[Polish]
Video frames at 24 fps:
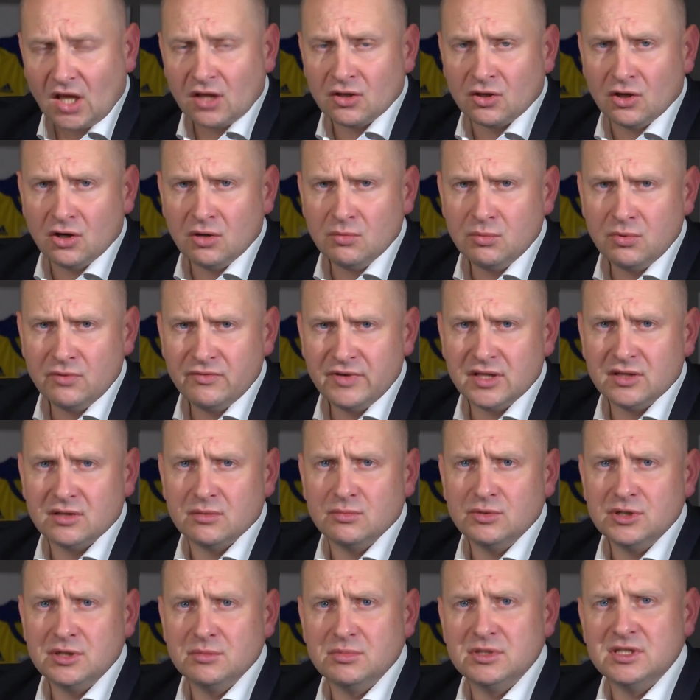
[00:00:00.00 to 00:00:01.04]
to obuwie to
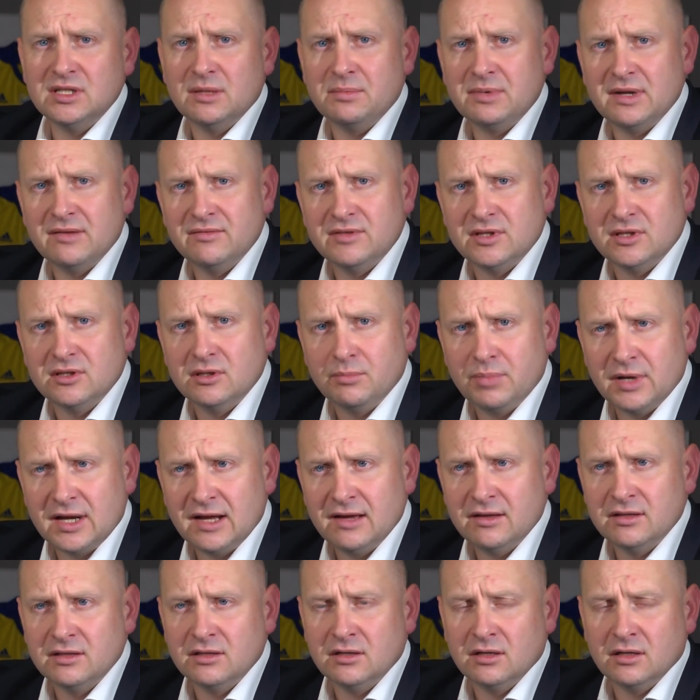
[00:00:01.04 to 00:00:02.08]
musi być naprawdę
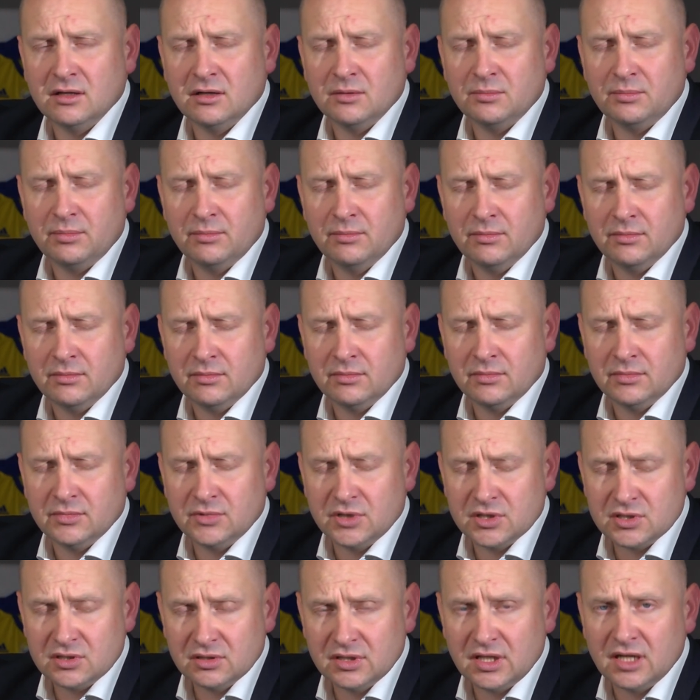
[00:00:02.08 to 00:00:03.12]
do, mm,
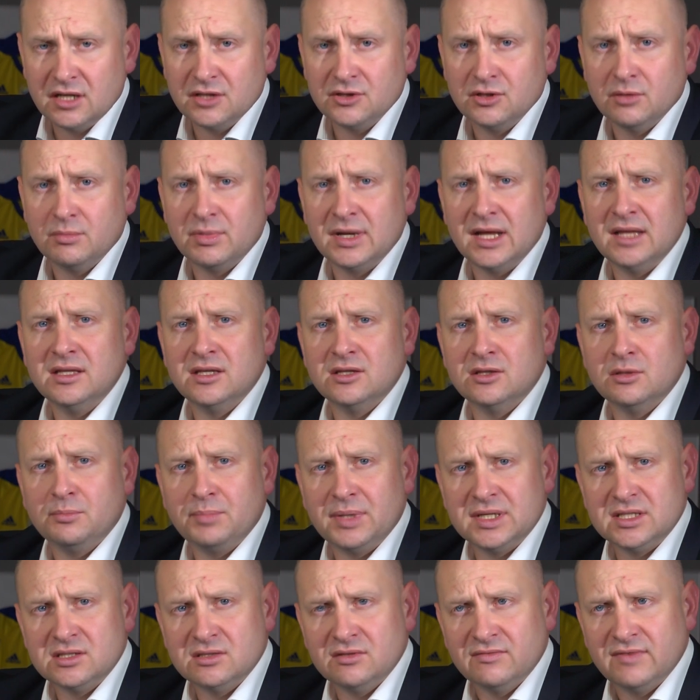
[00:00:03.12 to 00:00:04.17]
doskonale dobrane,
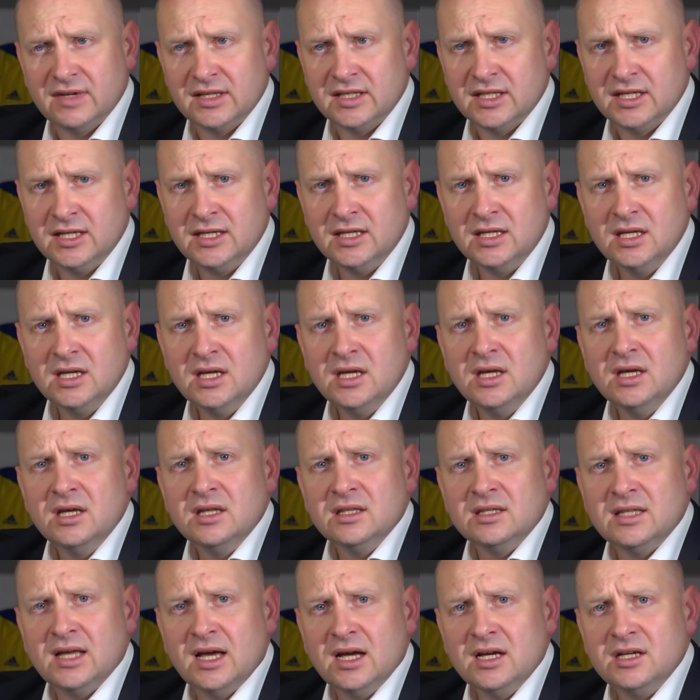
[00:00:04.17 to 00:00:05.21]
dopasowane,
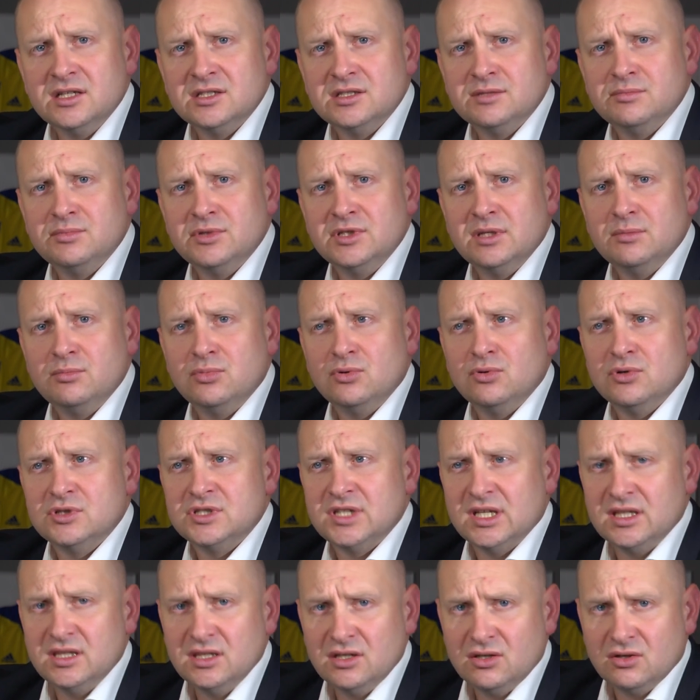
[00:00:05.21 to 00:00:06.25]
tak żeby nie było
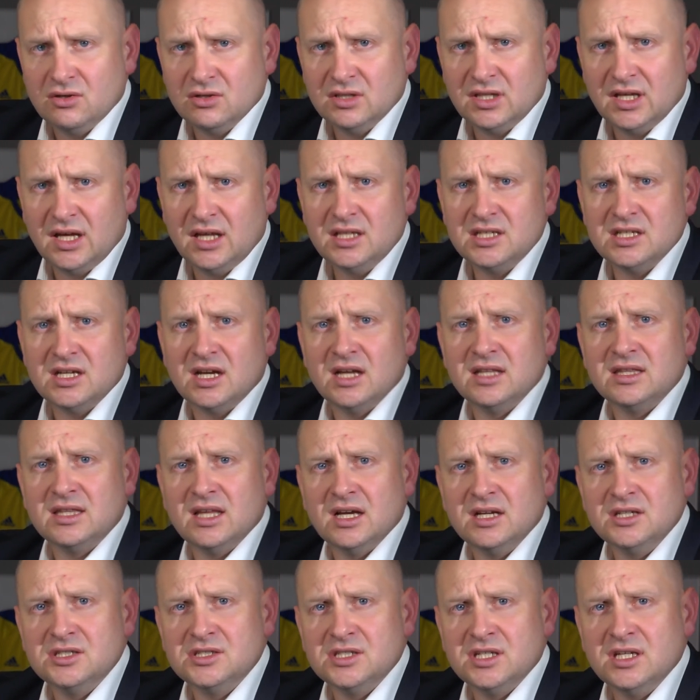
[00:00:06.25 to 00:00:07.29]
żadnych otarć, a
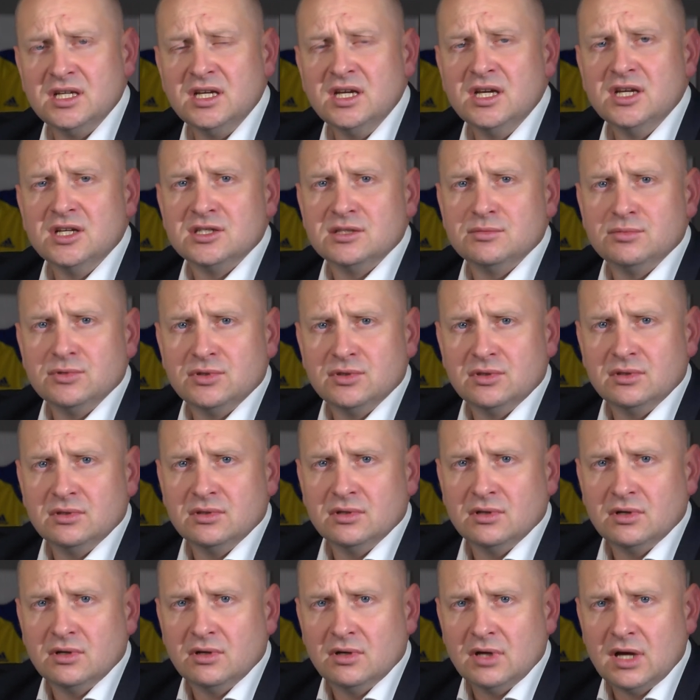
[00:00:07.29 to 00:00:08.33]
także żeby
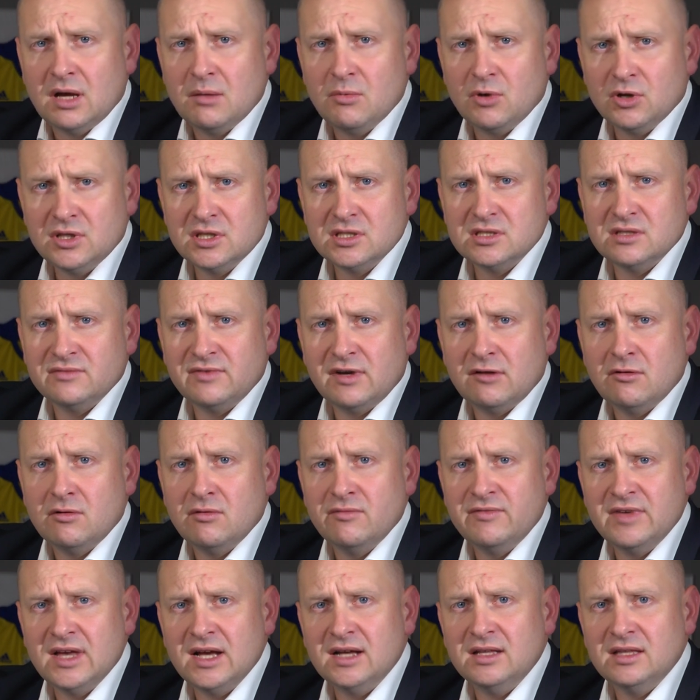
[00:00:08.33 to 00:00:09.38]
amortyzowało
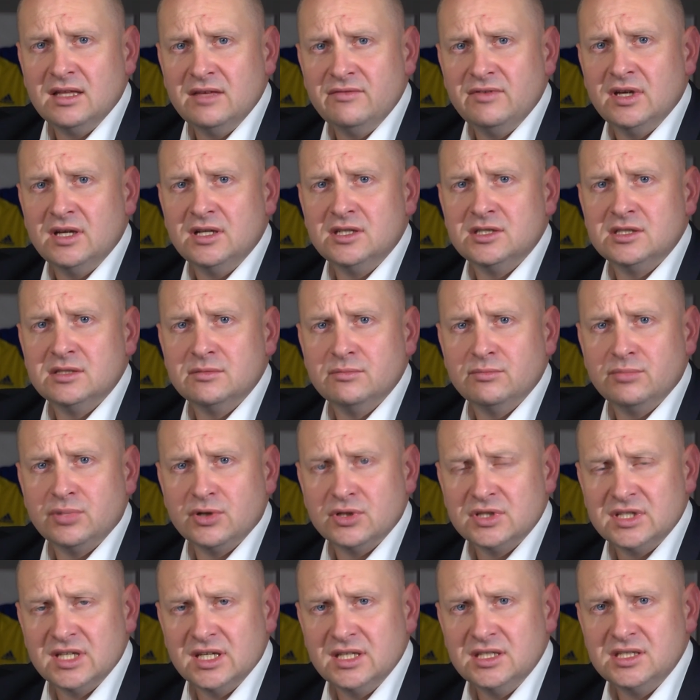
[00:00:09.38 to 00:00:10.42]
w jak największym
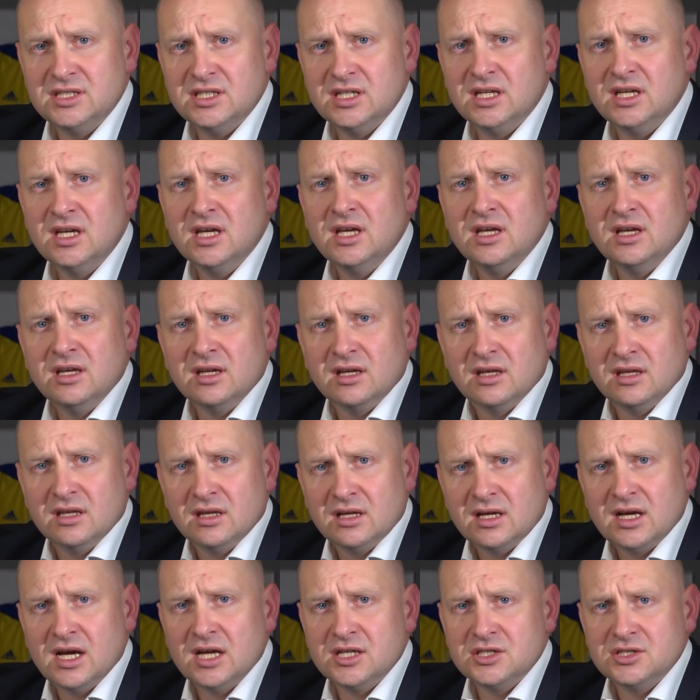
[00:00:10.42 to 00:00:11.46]
procencie y,
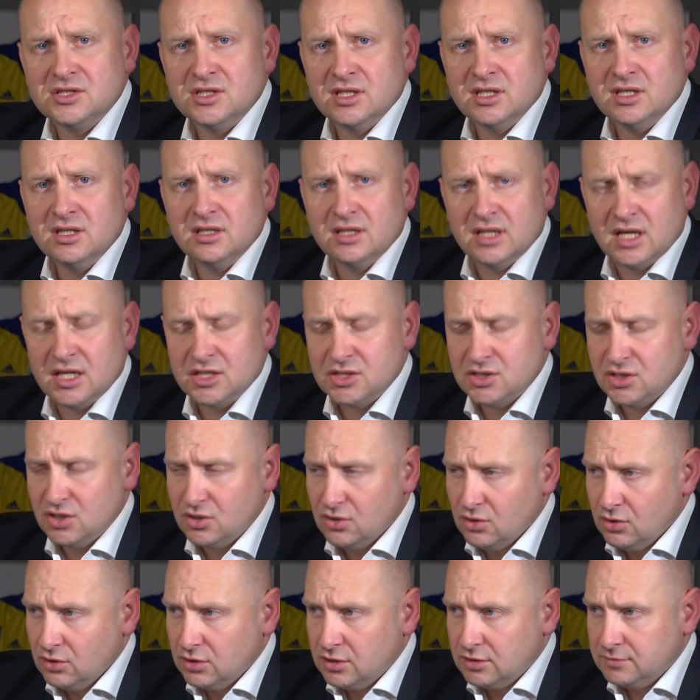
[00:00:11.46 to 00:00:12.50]
każdy nasz
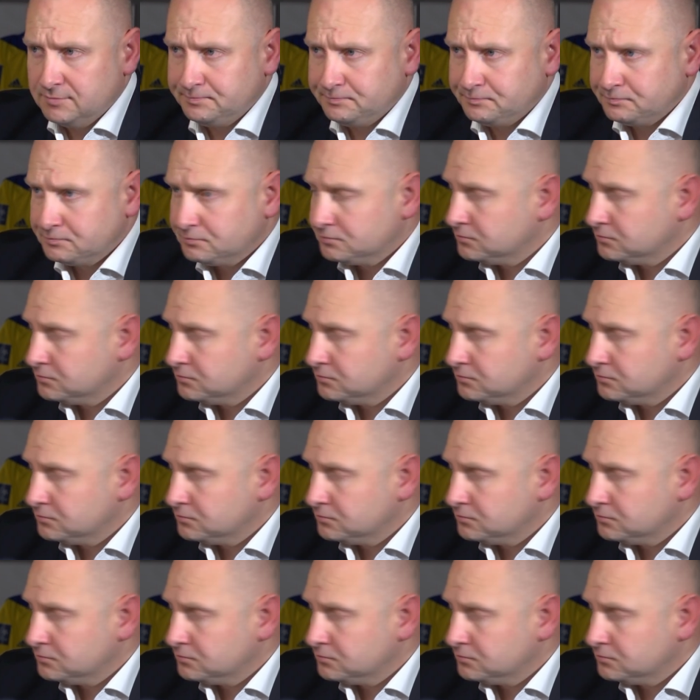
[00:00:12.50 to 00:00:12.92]
krok. A